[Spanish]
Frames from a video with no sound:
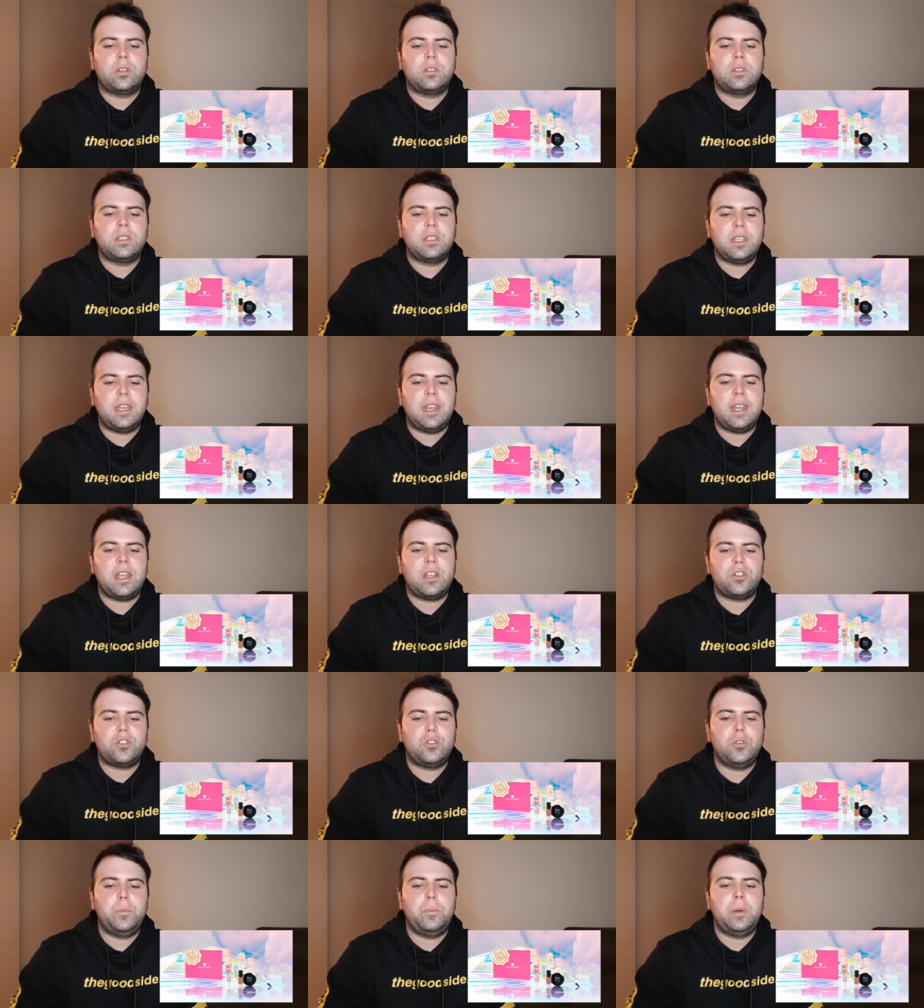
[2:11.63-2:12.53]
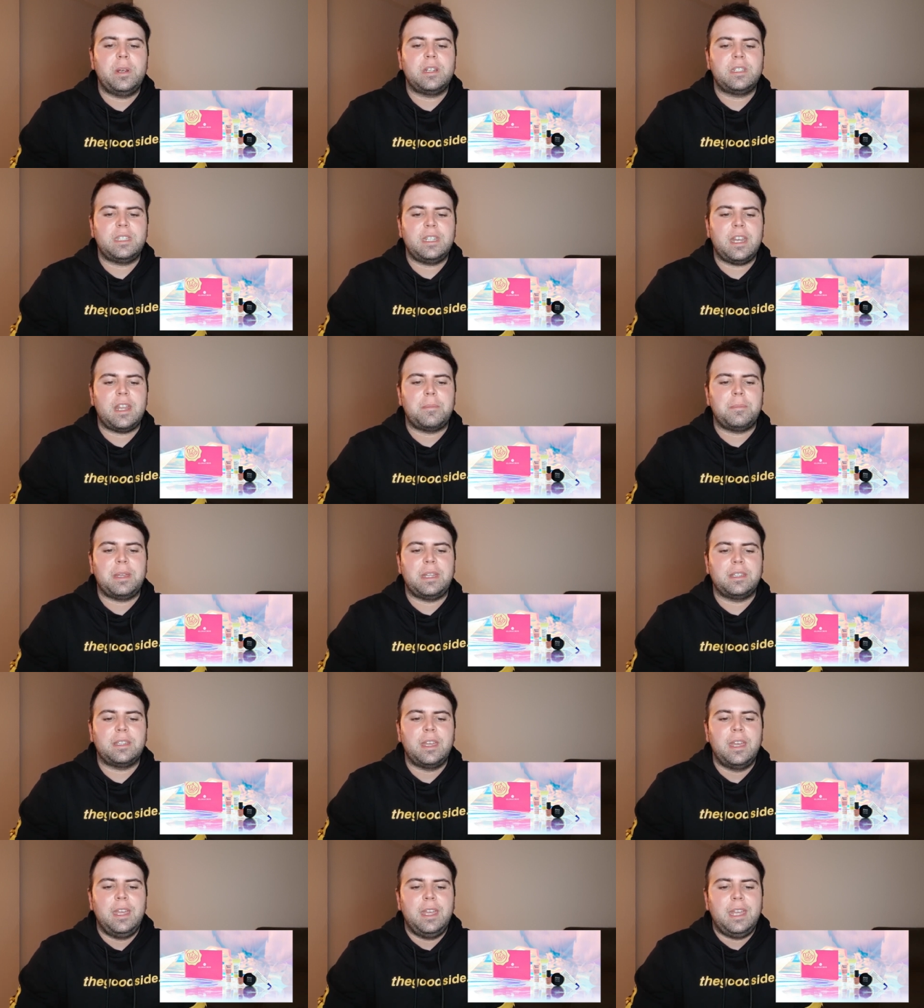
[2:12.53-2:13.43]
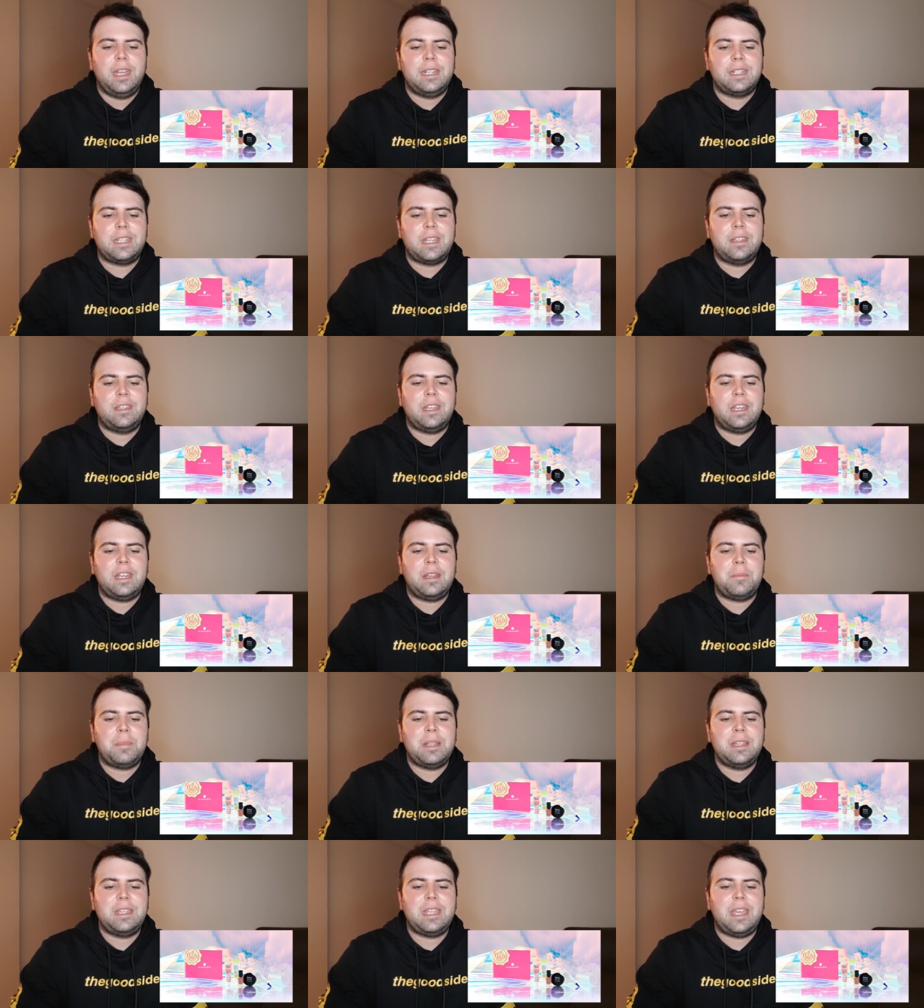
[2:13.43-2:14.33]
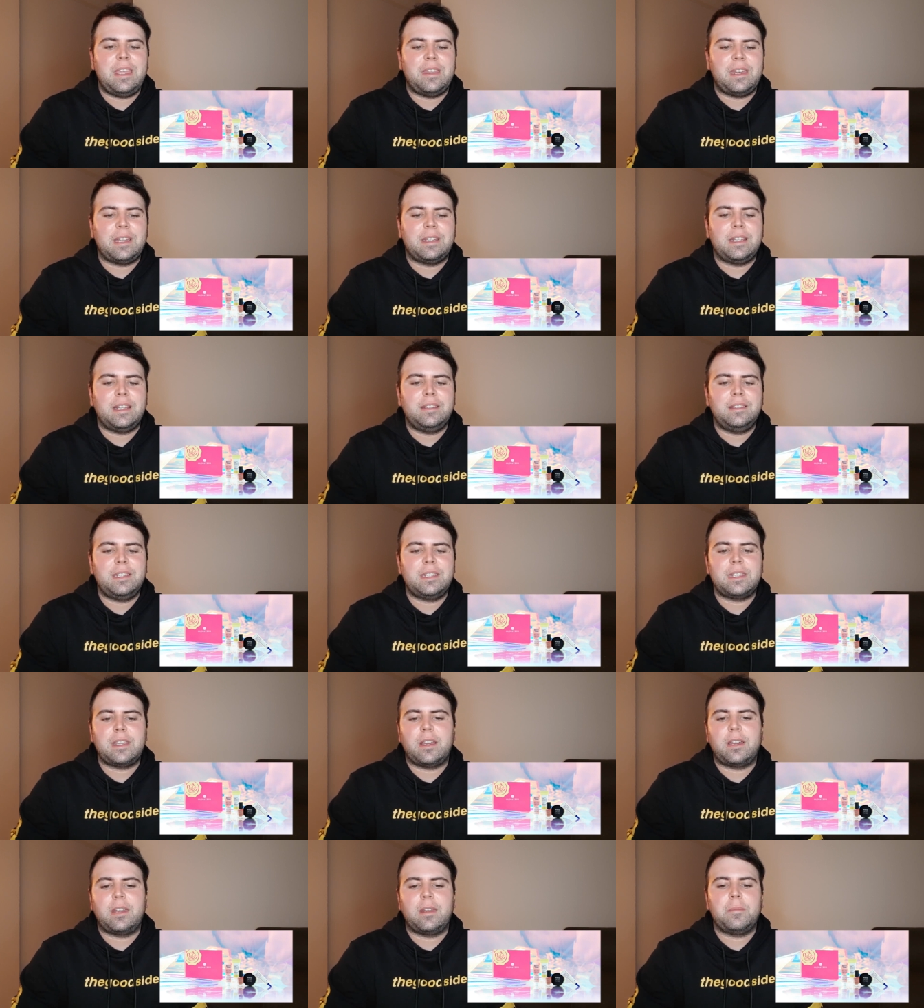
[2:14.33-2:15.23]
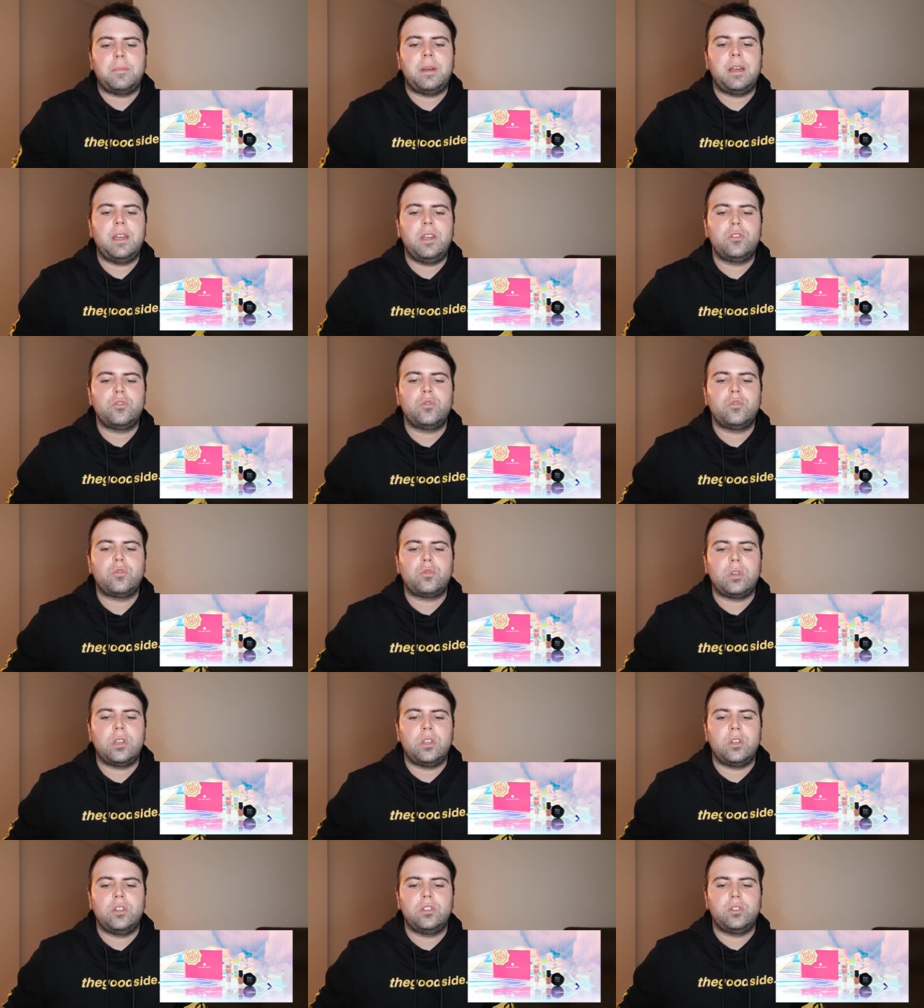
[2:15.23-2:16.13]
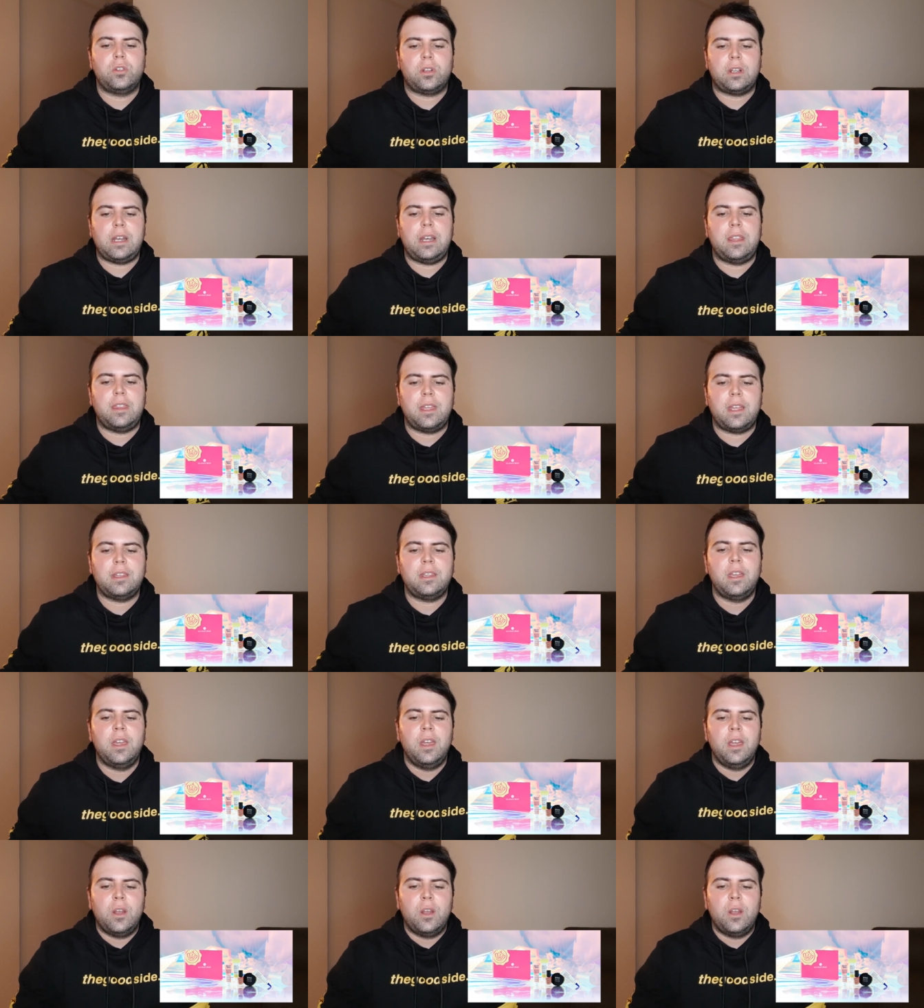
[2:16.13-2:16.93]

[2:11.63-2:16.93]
Cera Super Ceramid. Instantáneamente hidratante, esta crema es un sueño hecho realidad